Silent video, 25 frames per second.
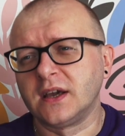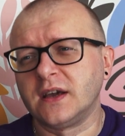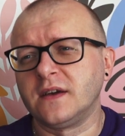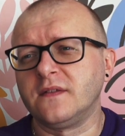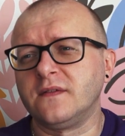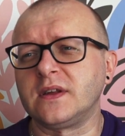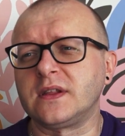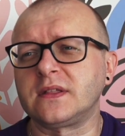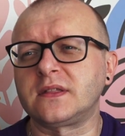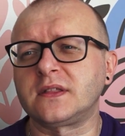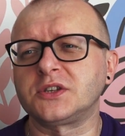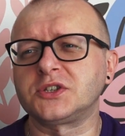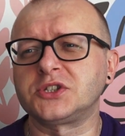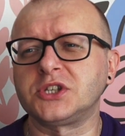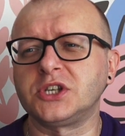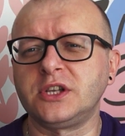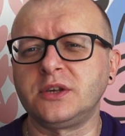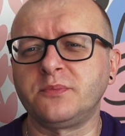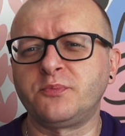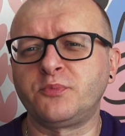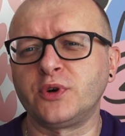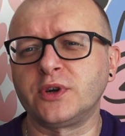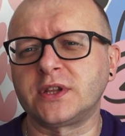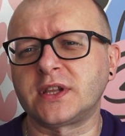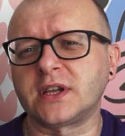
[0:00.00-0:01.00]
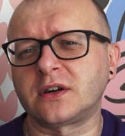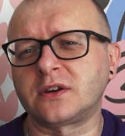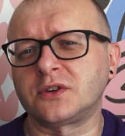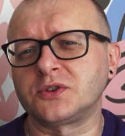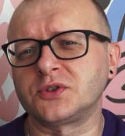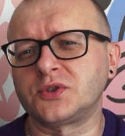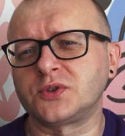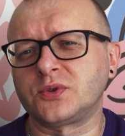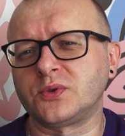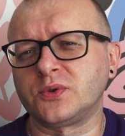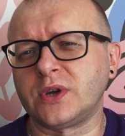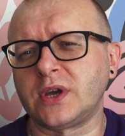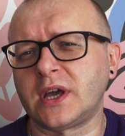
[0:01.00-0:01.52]
Więc jeżeli płyta
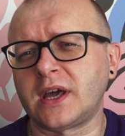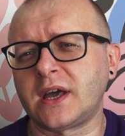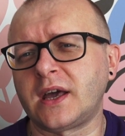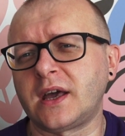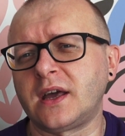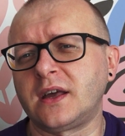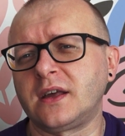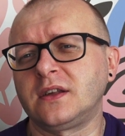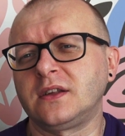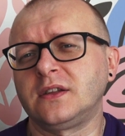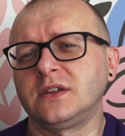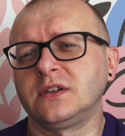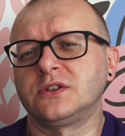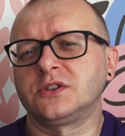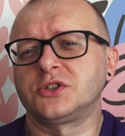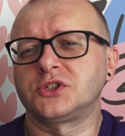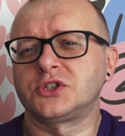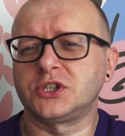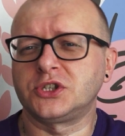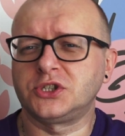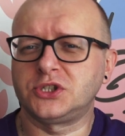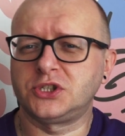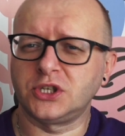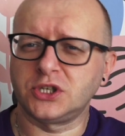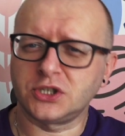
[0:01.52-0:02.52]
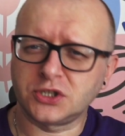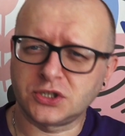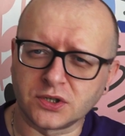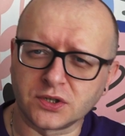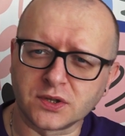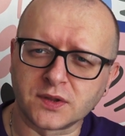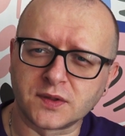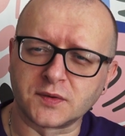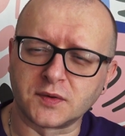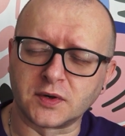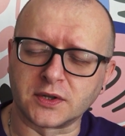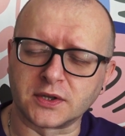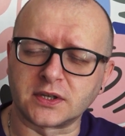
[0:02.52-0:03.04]
kosztuje
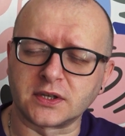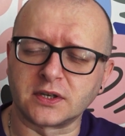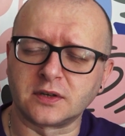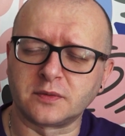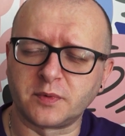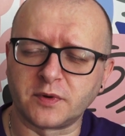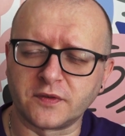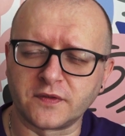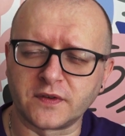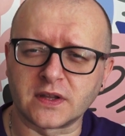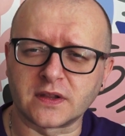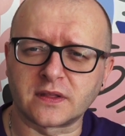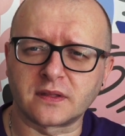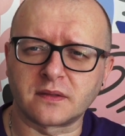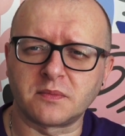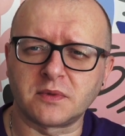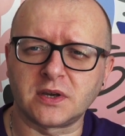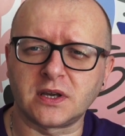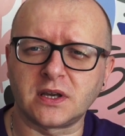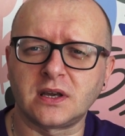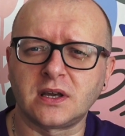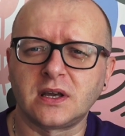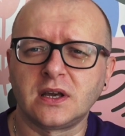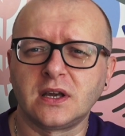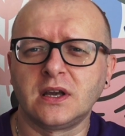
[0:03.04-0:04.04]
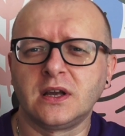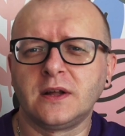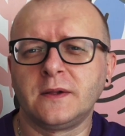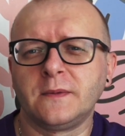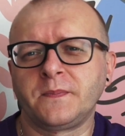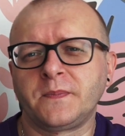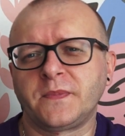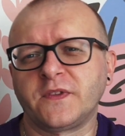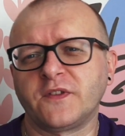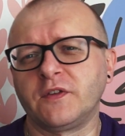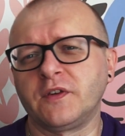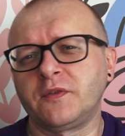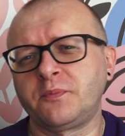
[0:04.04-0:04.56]
60 zł, powiedzmy,
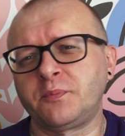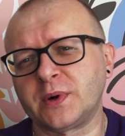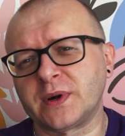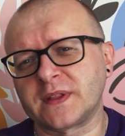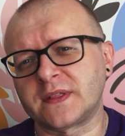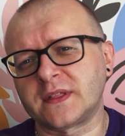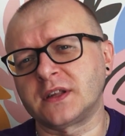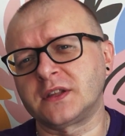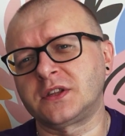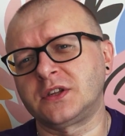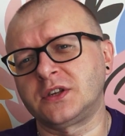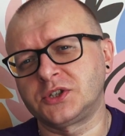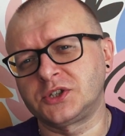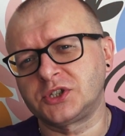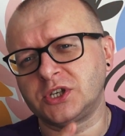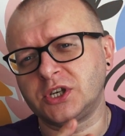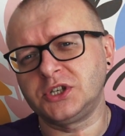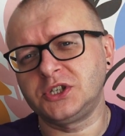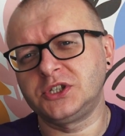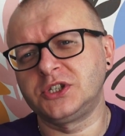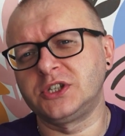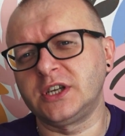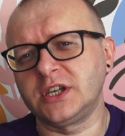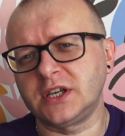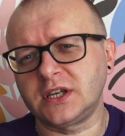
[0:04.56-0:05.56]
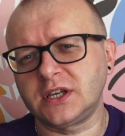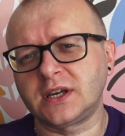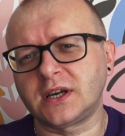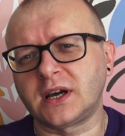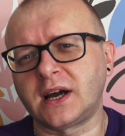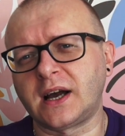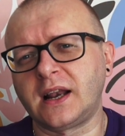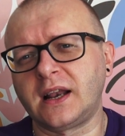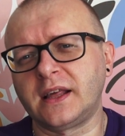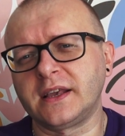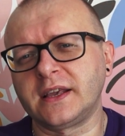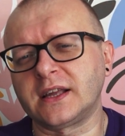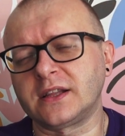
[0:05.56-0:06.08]
Wy wpłacacie 6 dych,
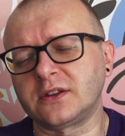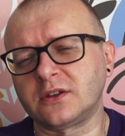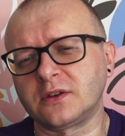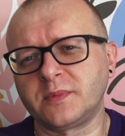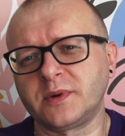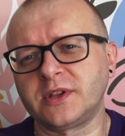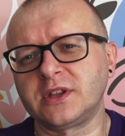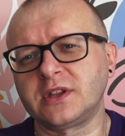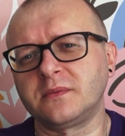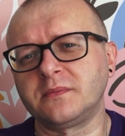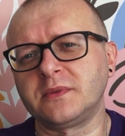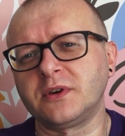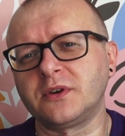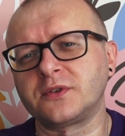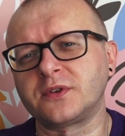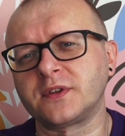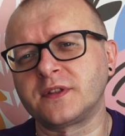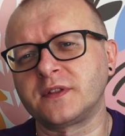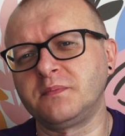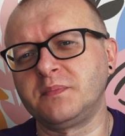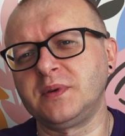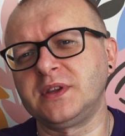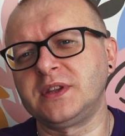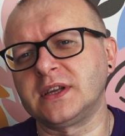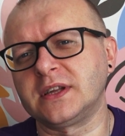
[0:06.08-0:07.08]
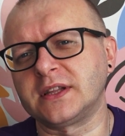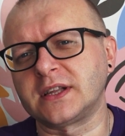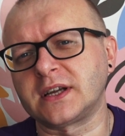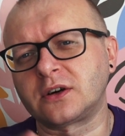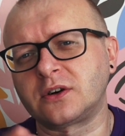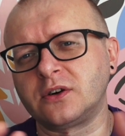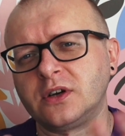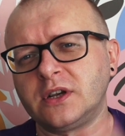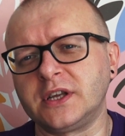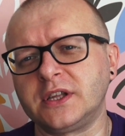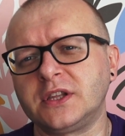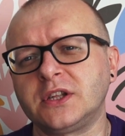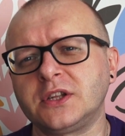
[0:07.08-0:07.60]
ale ja to będę miał rozbite na
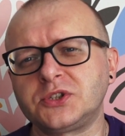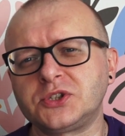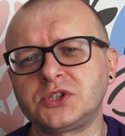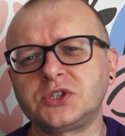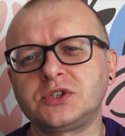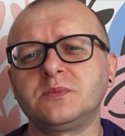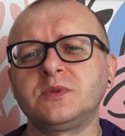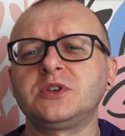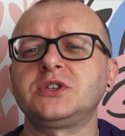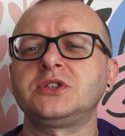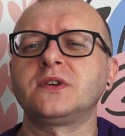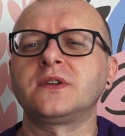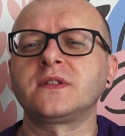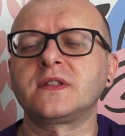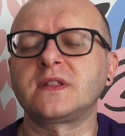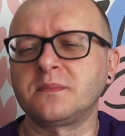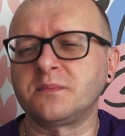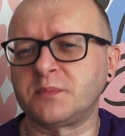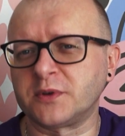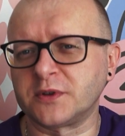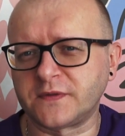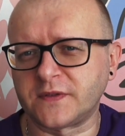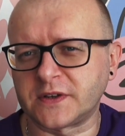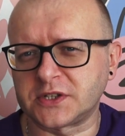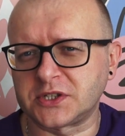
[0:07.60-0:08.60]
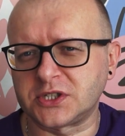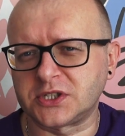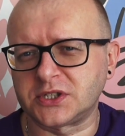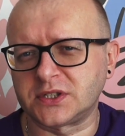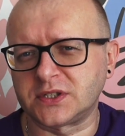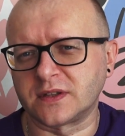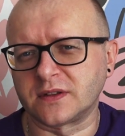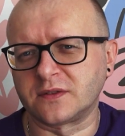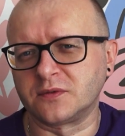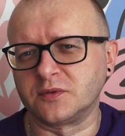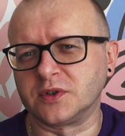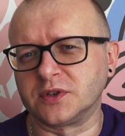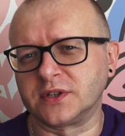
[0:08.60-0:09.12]
kolejne 3 miesiące po
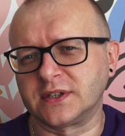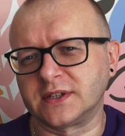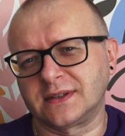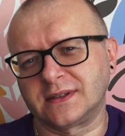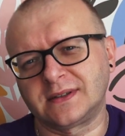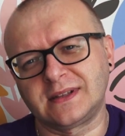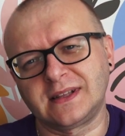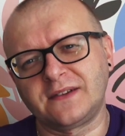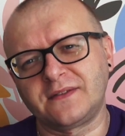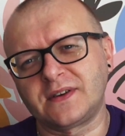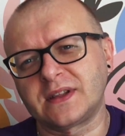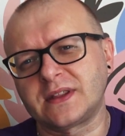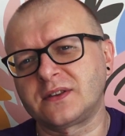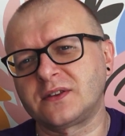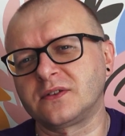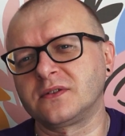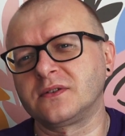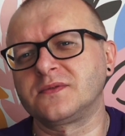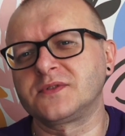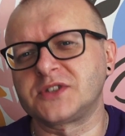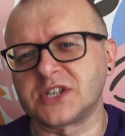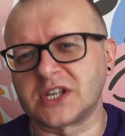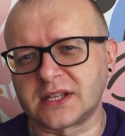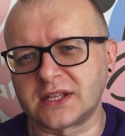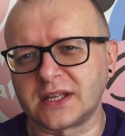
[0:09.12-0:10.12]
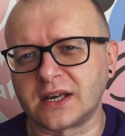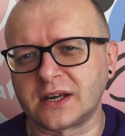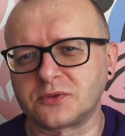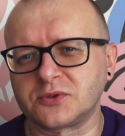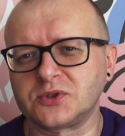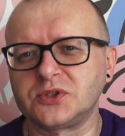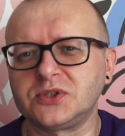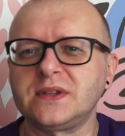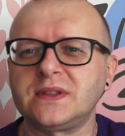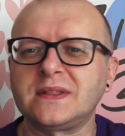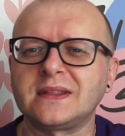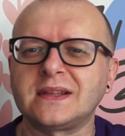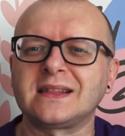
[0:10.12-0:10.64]
20 zł. Dla Was to żadna
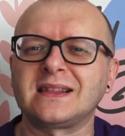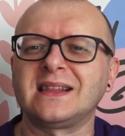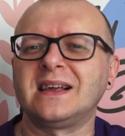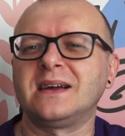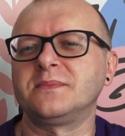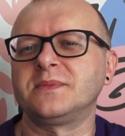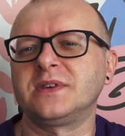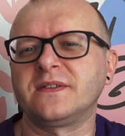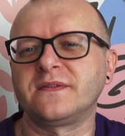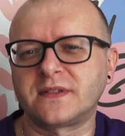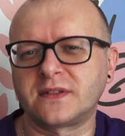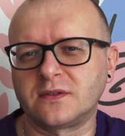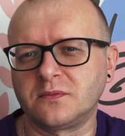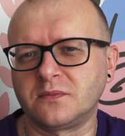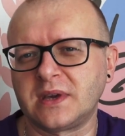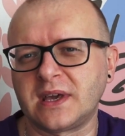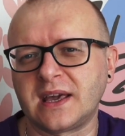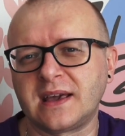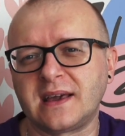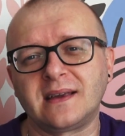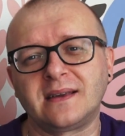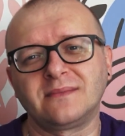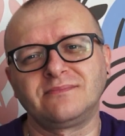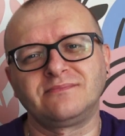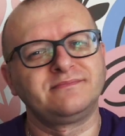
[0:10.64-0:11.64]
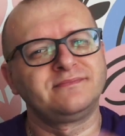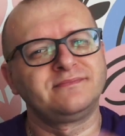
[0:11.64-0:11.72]
różnica, dla mnie w sumie